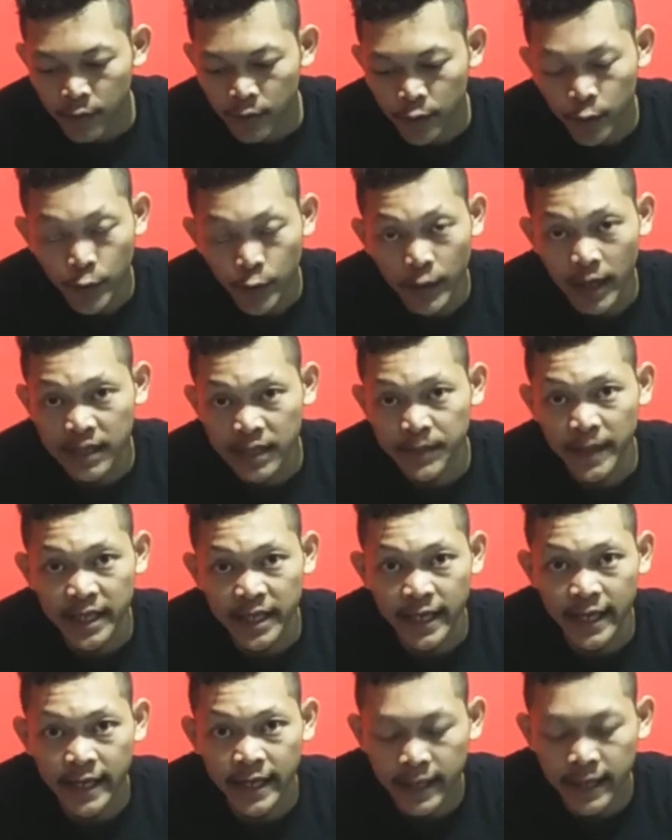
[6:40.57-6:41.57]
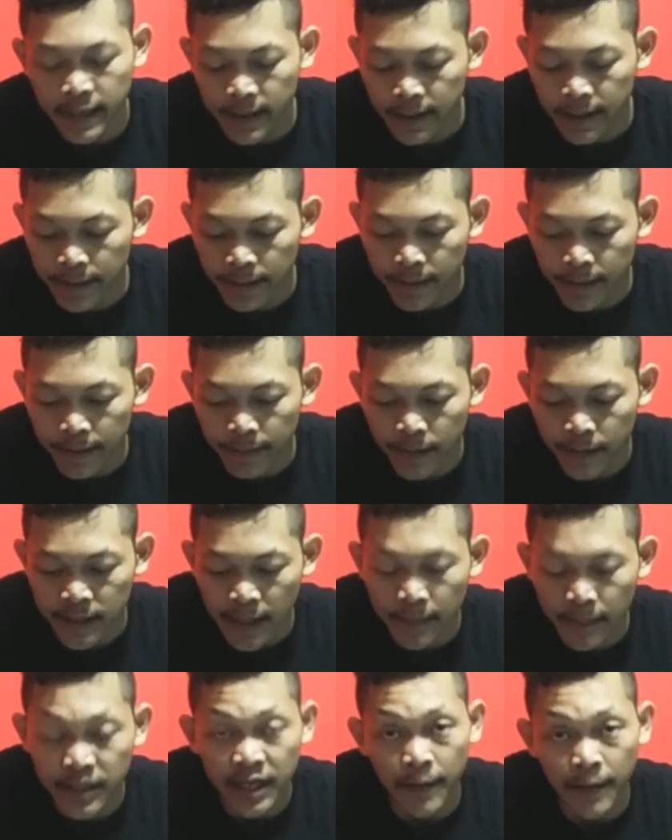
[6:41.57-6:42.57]
Untuk ular seperti ini
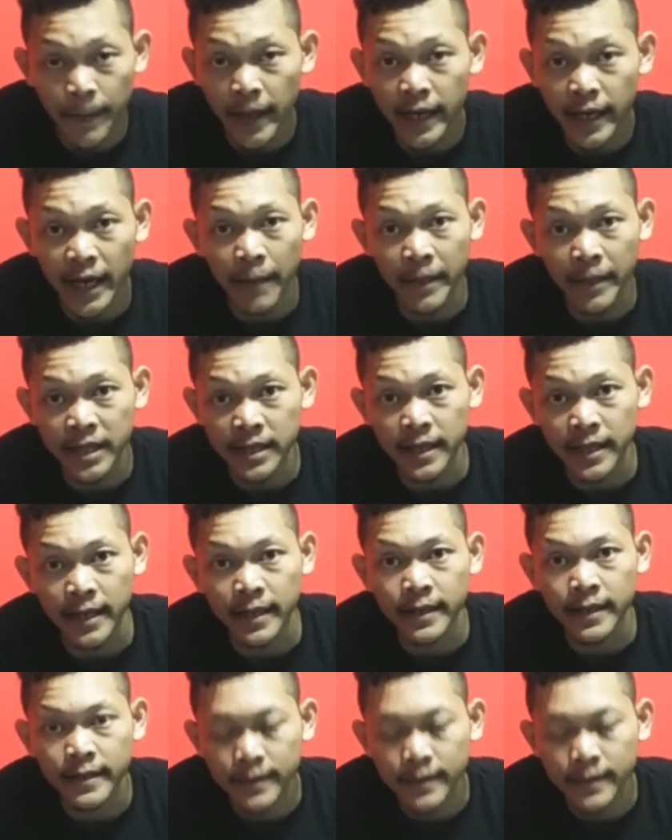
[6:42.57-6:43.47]
bisa mencapai 6 meter